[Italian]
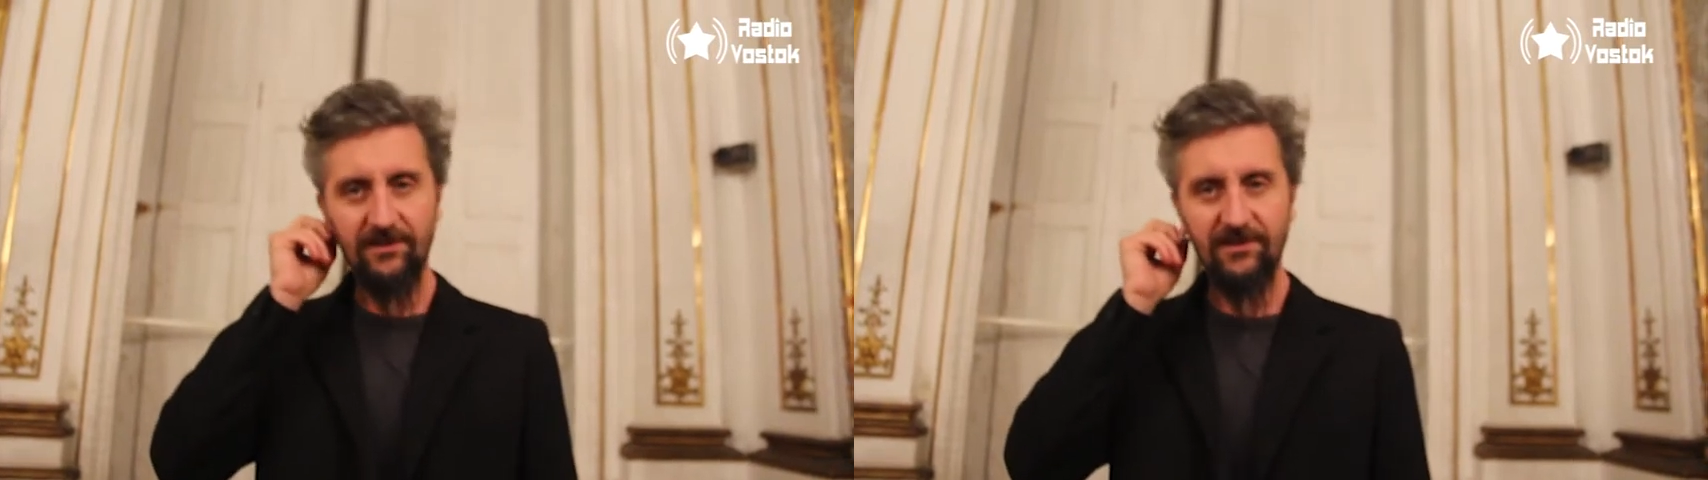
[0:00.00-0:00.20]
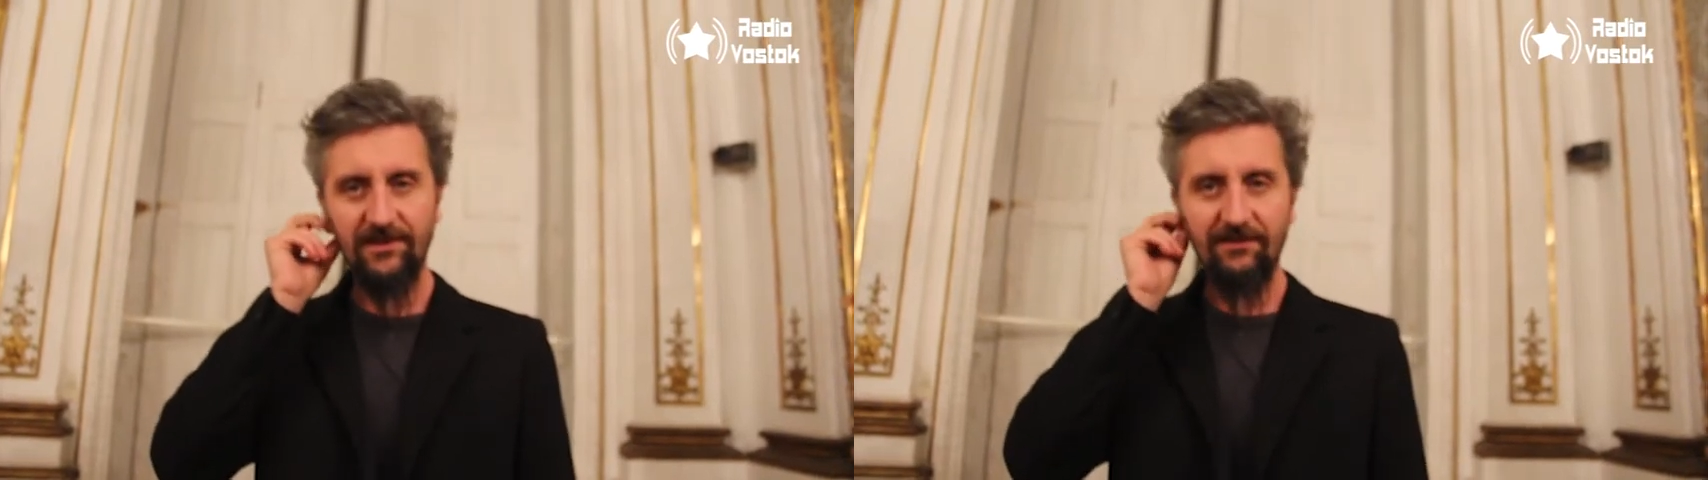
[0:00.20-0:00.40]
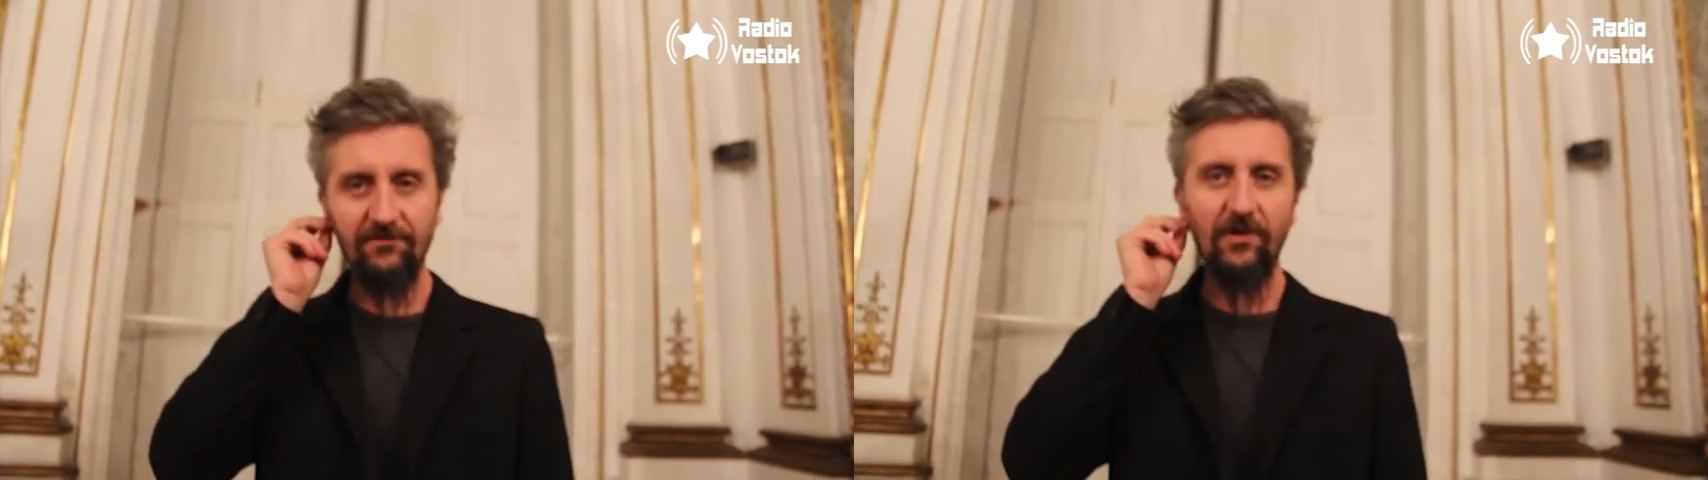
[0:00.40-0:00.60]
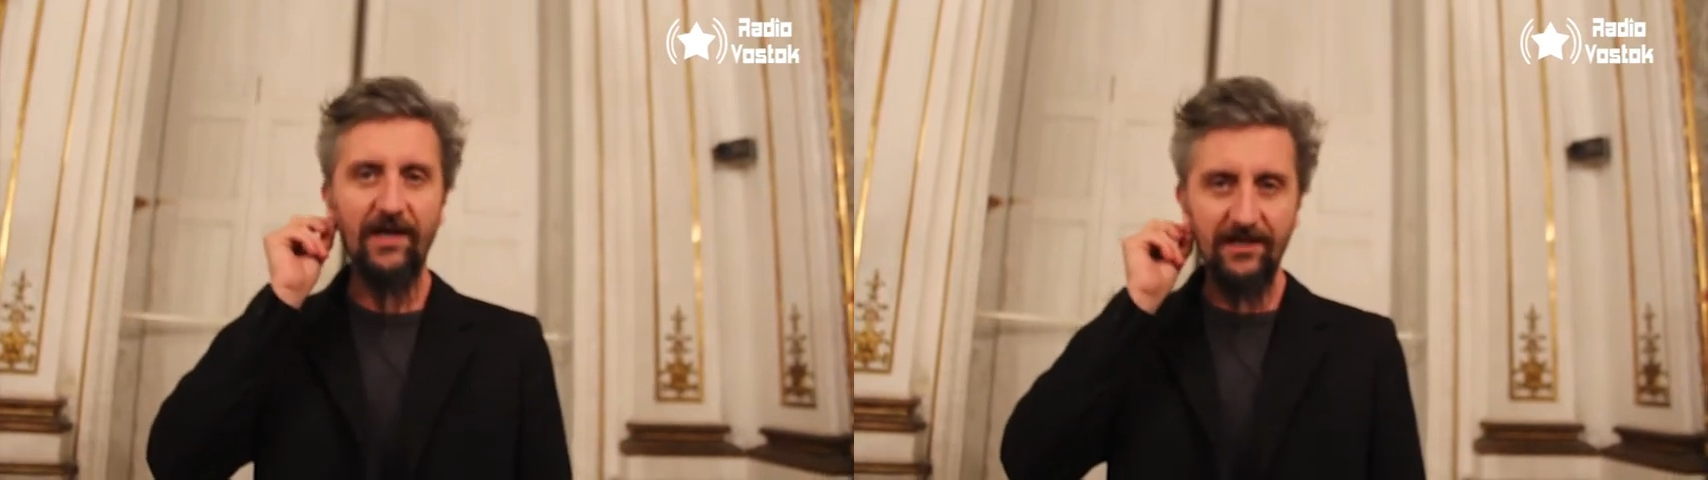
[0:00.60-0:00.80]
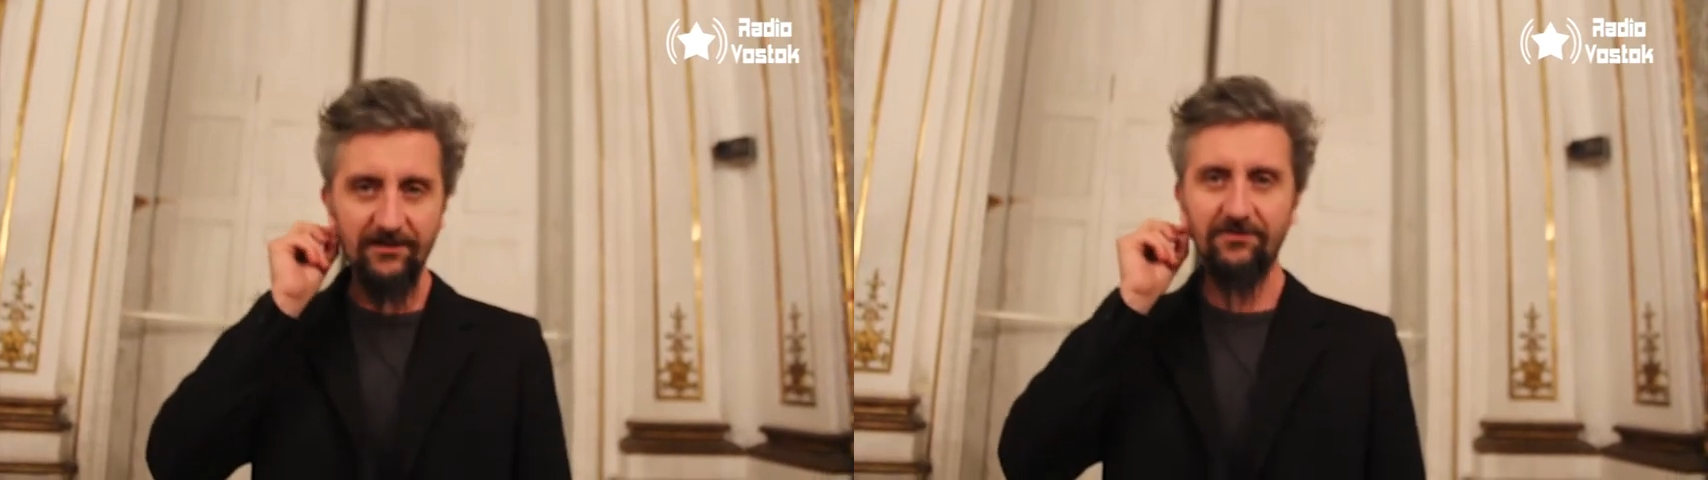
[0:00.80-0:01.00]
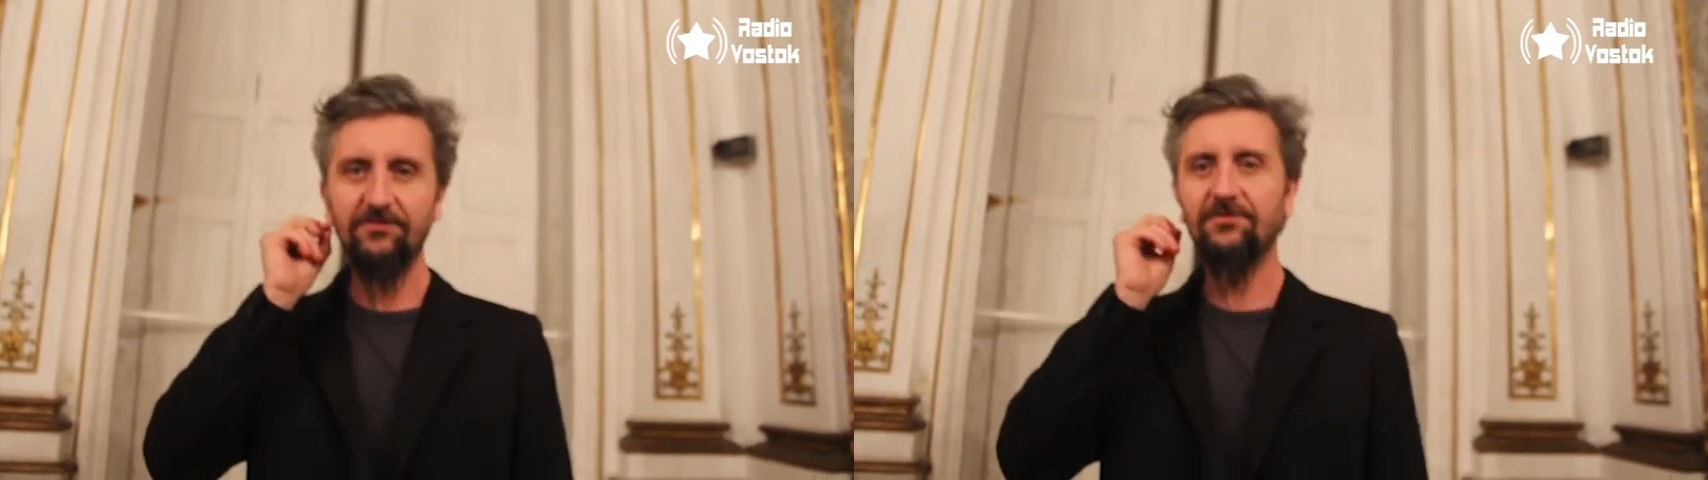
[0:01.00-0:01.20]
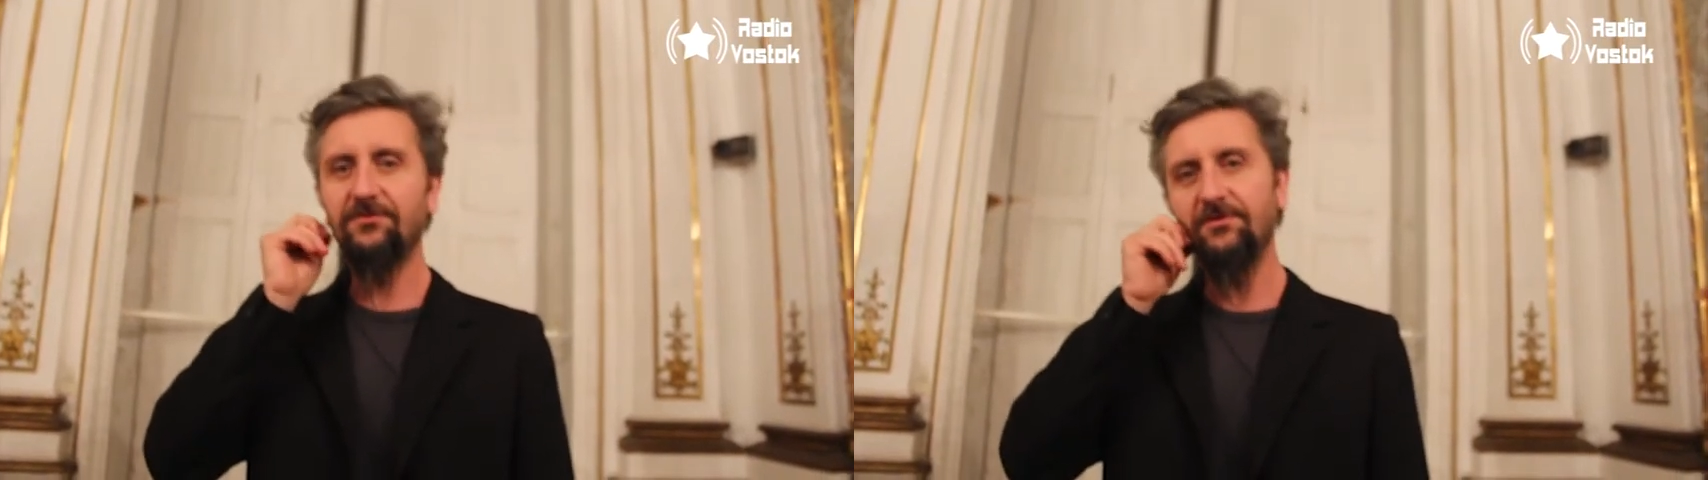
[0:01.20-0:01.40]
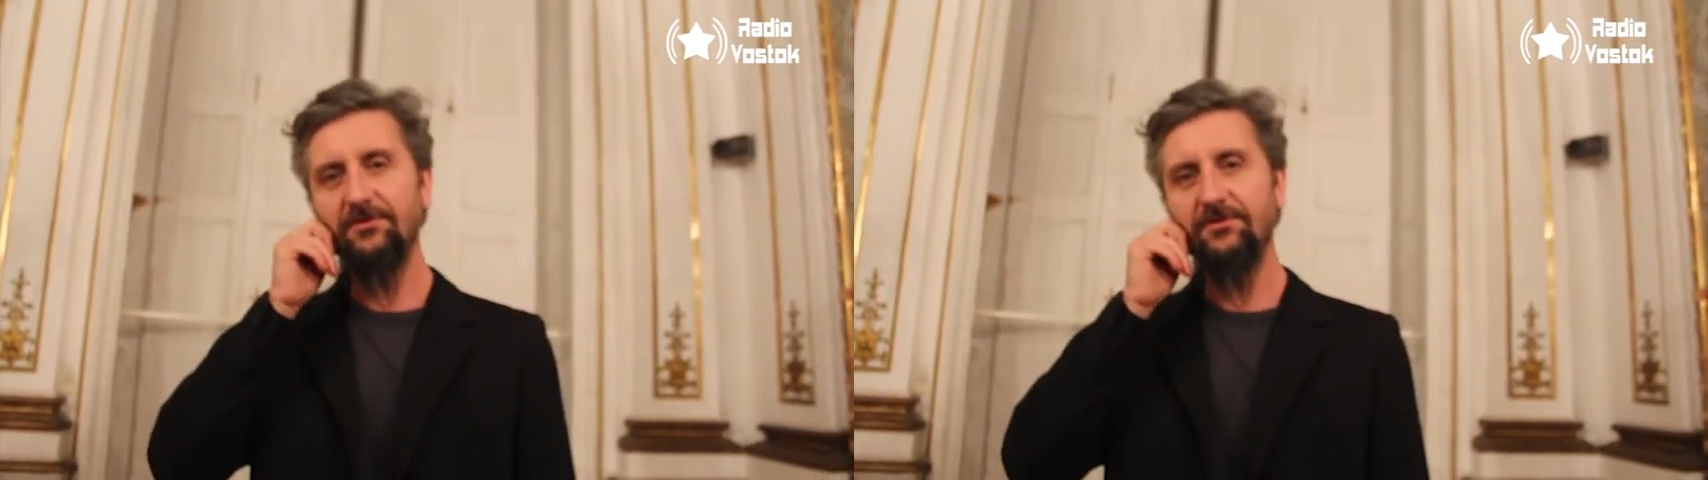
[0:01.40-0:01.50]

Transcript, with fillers: anche violento,